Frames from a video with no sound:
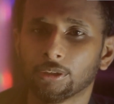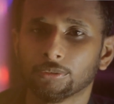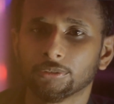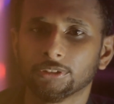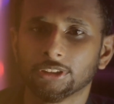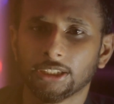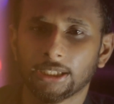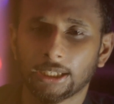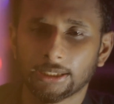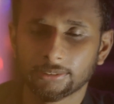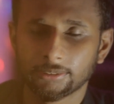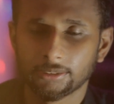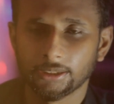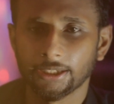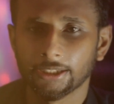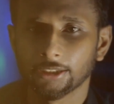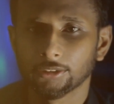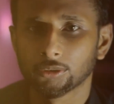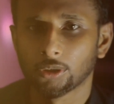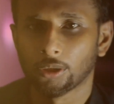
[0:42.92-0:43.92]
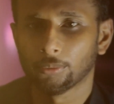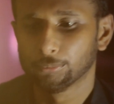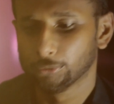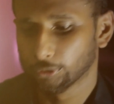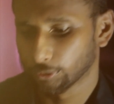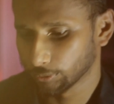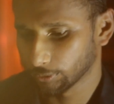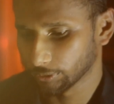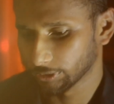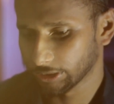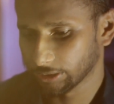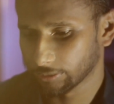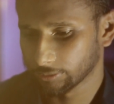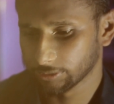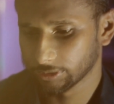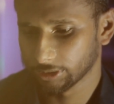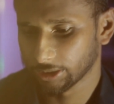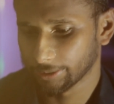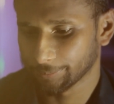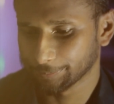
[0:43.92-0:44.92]
আমার হচ্ছে রাত্রে শব্দ হতো যে
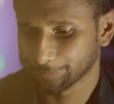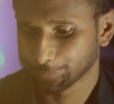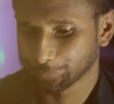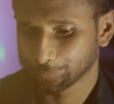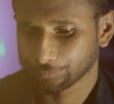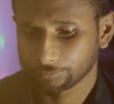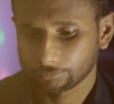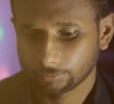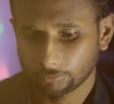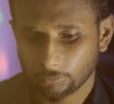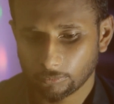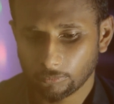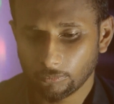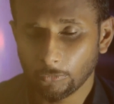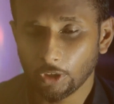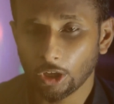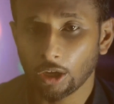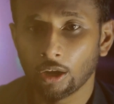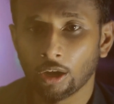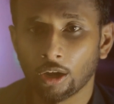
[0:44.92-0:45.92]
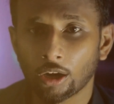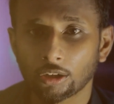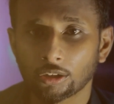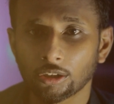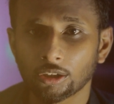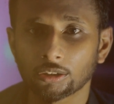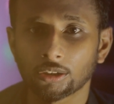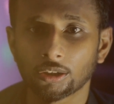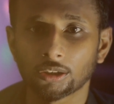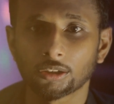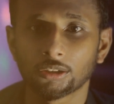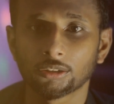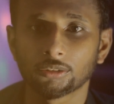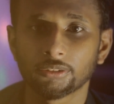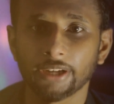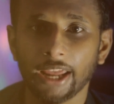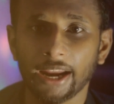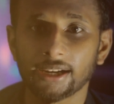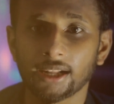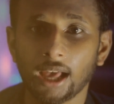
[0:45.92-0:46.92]
হচ্ছে খড়খড় খড়খড়
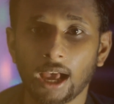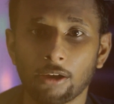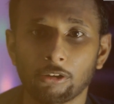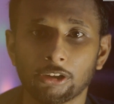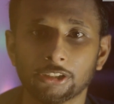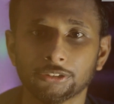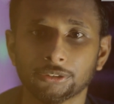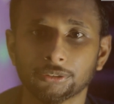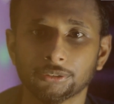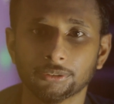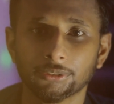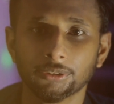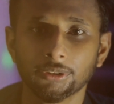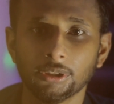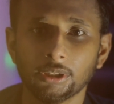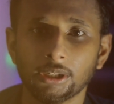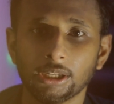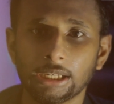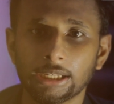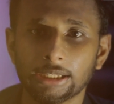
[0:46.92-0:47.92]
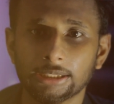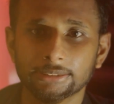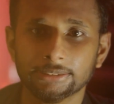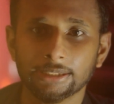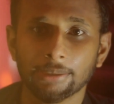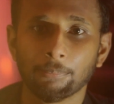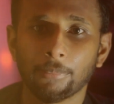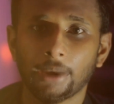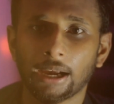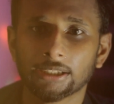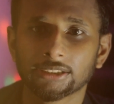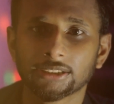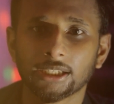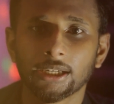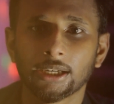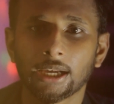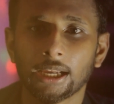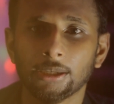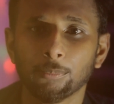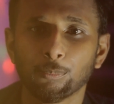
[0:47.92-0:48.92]
করে একটা আওয়াজ হতো যে
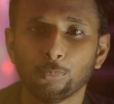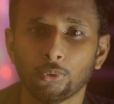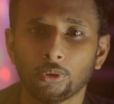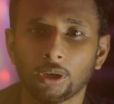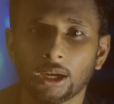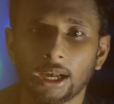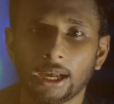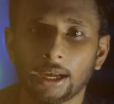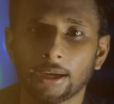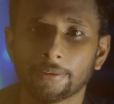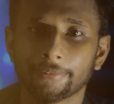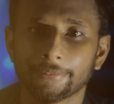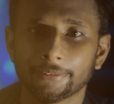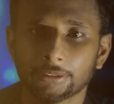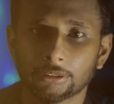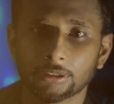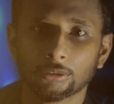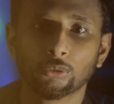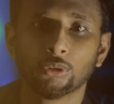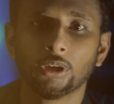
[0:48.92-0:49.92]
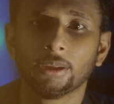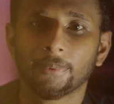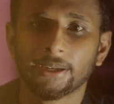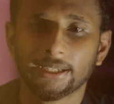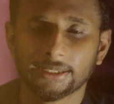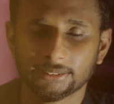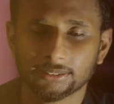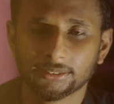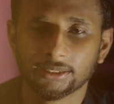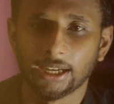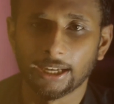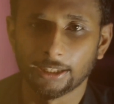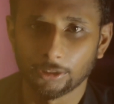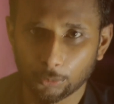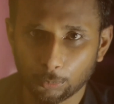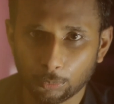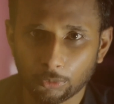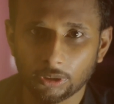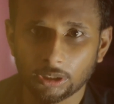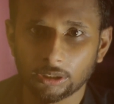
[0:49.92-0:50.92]
বাসায় খালি পোকা ঘুরে বেড়াচ্ছে এত
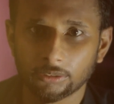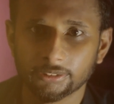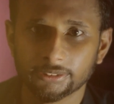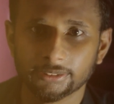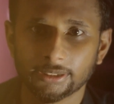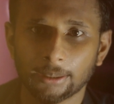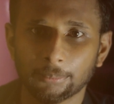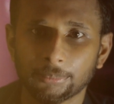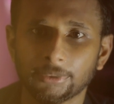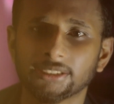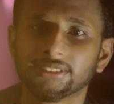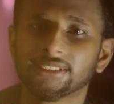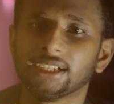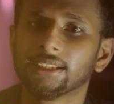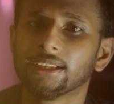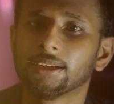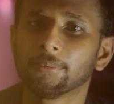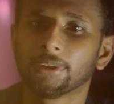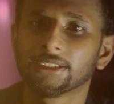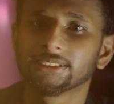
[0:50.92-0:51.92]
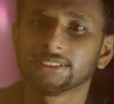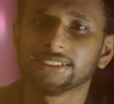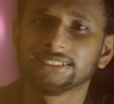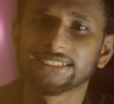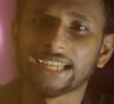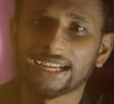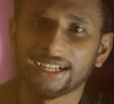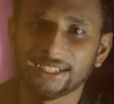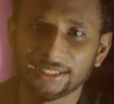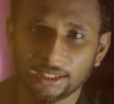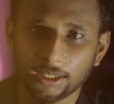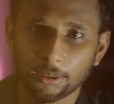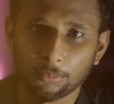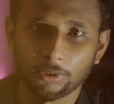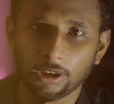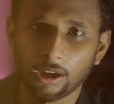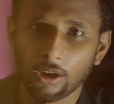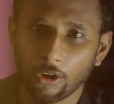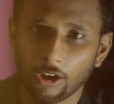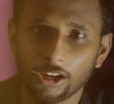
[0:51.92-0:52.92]
পোকা হয়েছে আপনার যাদের বাসায় চায়না তেলা
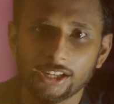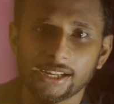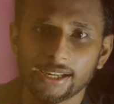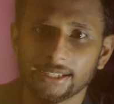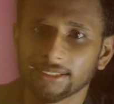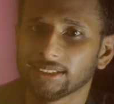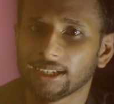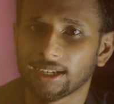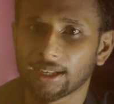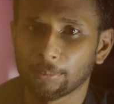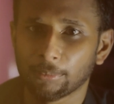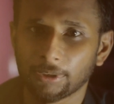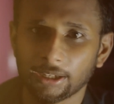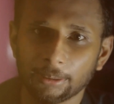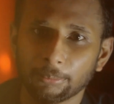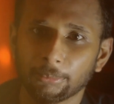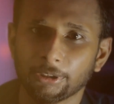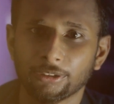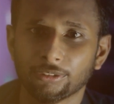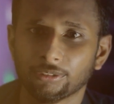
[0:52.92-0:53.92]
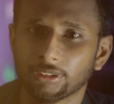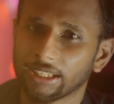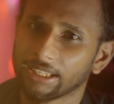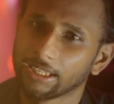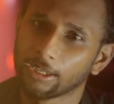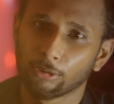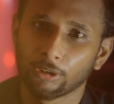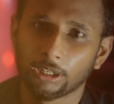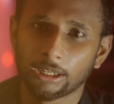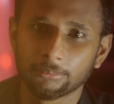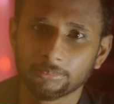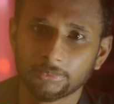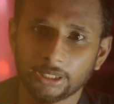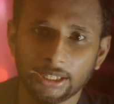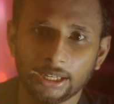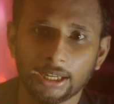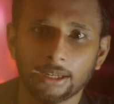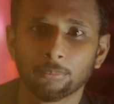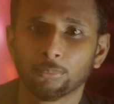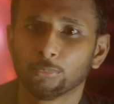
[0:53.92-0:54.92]
পোকা হয় নাই তারা আমার এই ভিডিও দেখেও লাভ
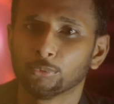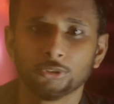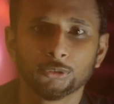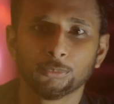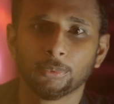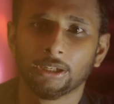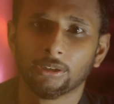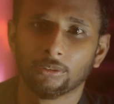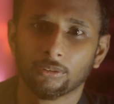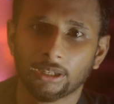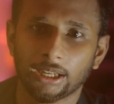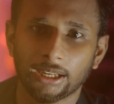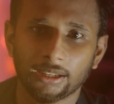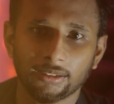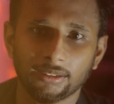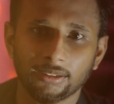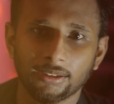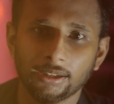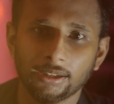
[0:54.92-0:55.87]
নাই আর বুঝবেনও না